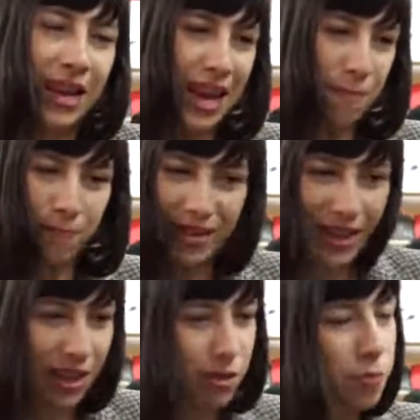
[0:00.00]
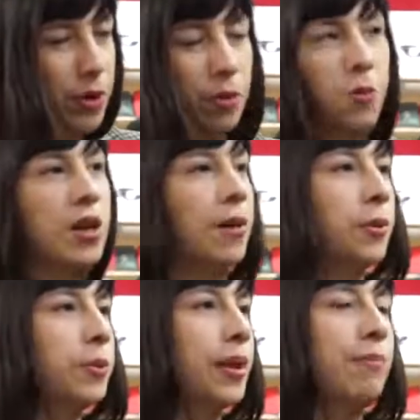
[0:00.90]
empatado pero muy
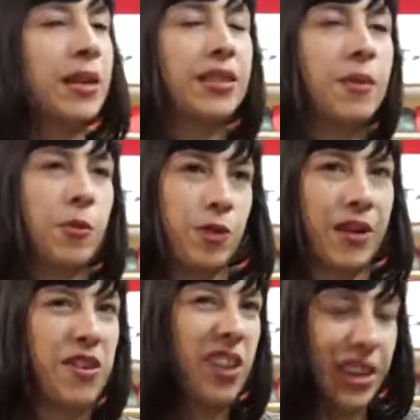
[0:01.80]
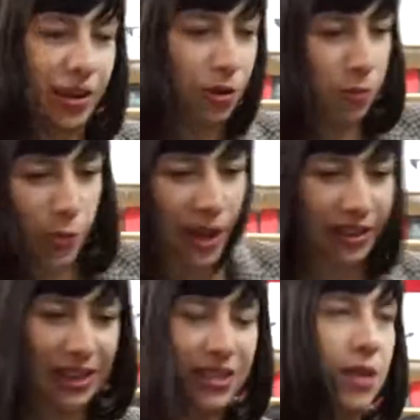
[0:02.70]
abruptamente por un caballo que llegó por
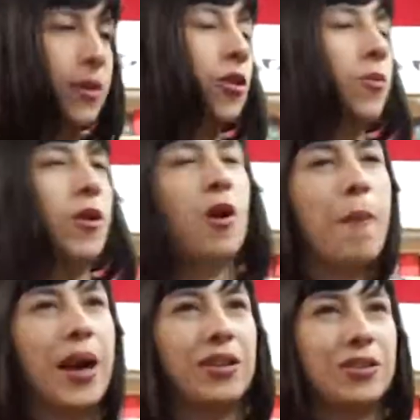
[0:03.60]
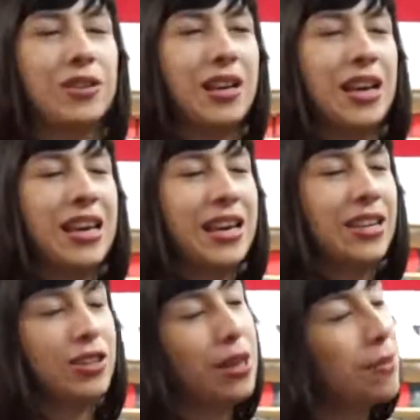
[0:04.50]
atrás y se metió por los palos.
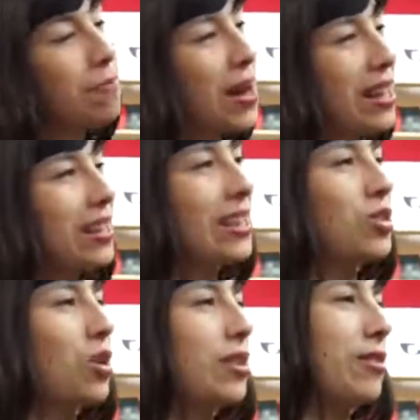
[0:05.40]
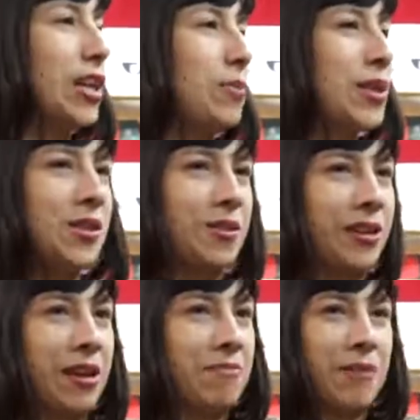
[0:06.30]
Entonces mi padre suelta una expresión
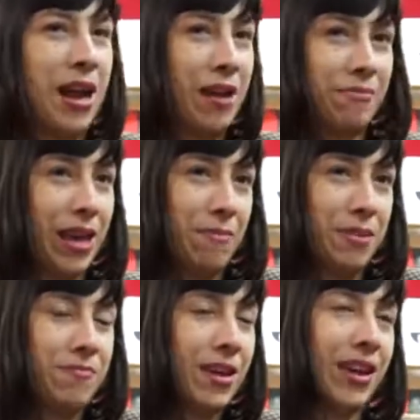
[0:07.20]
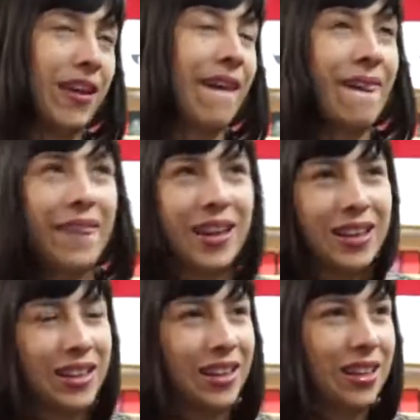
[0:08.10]
que, a mí me,
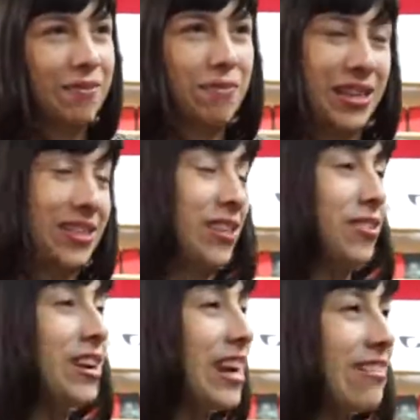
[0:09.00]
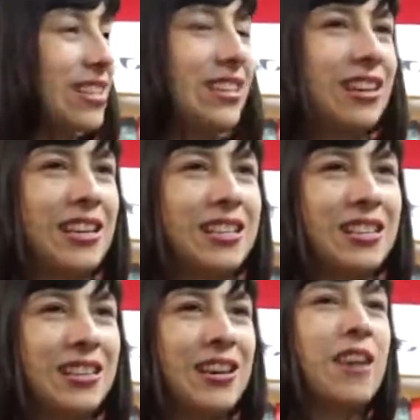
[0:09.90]
incendió la cabeza, que
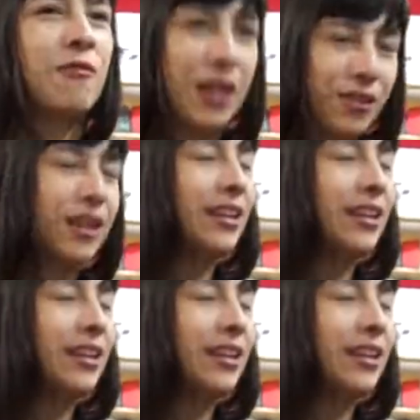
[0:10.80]
es, faltó que el